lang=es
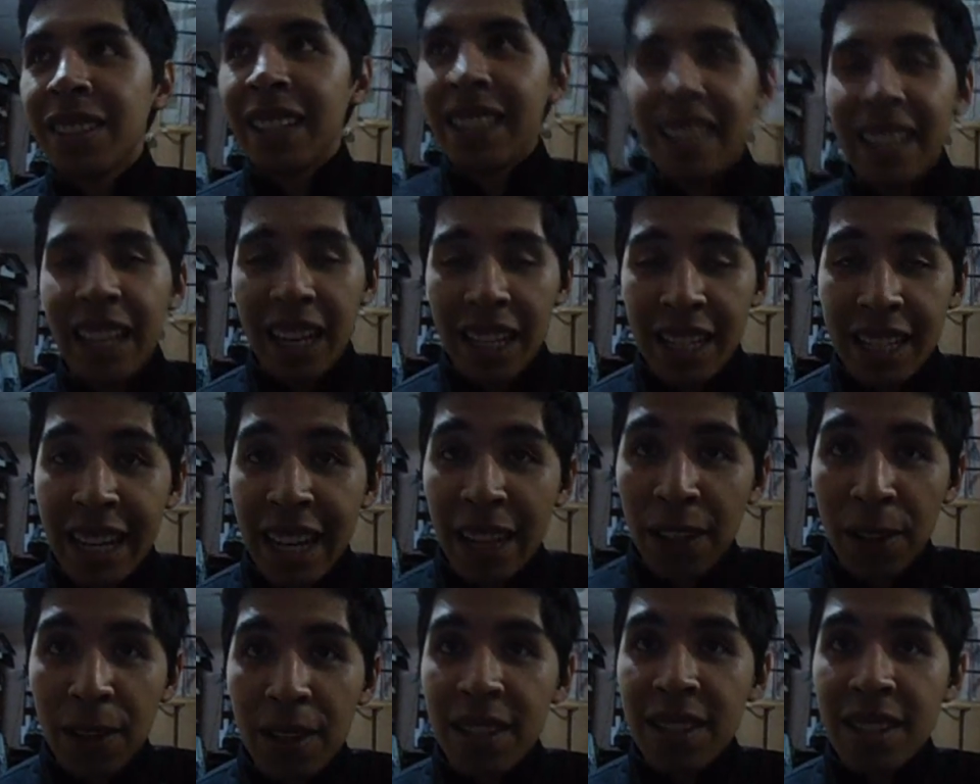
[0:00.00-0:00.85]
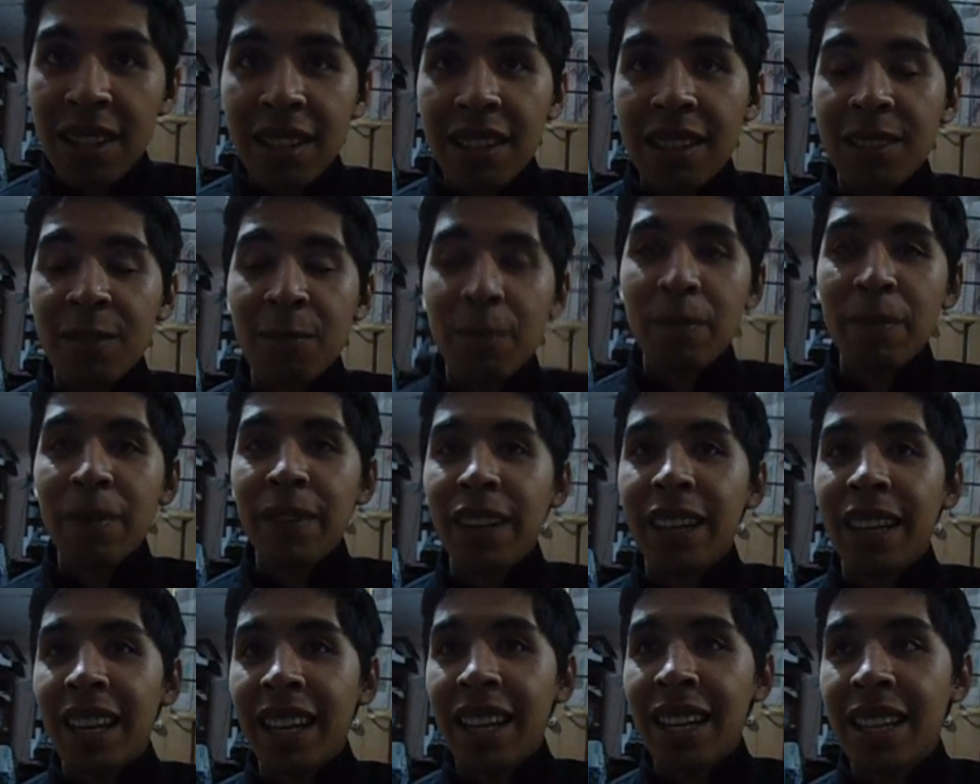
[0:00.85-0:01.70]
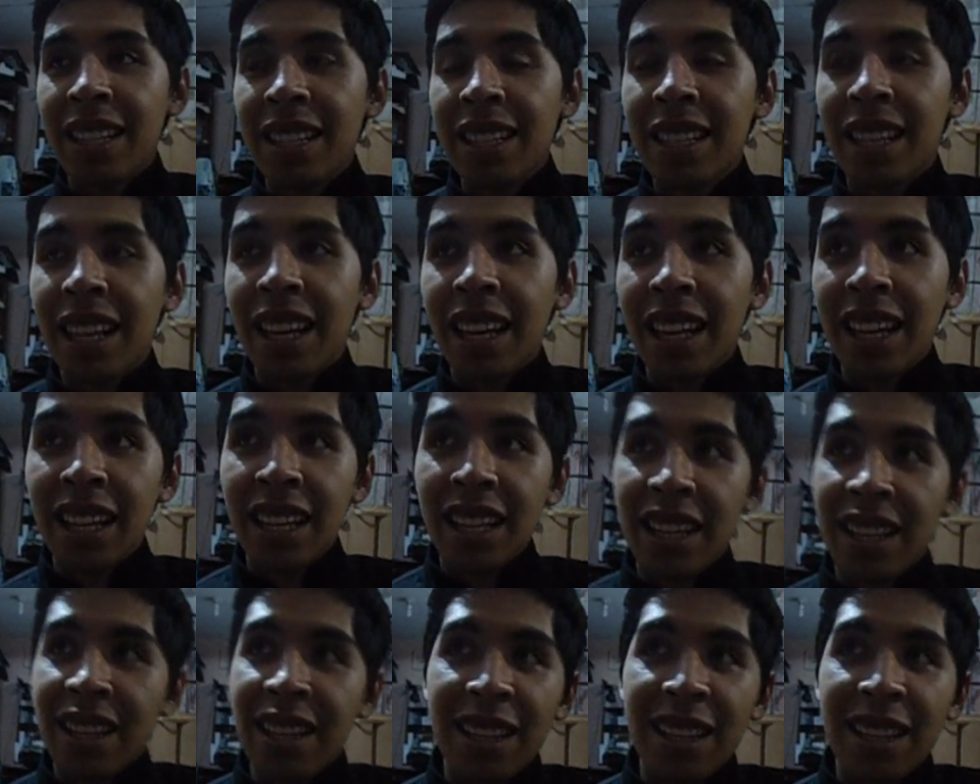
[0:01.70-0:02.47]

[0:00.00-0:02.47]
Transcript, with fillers: interesados y este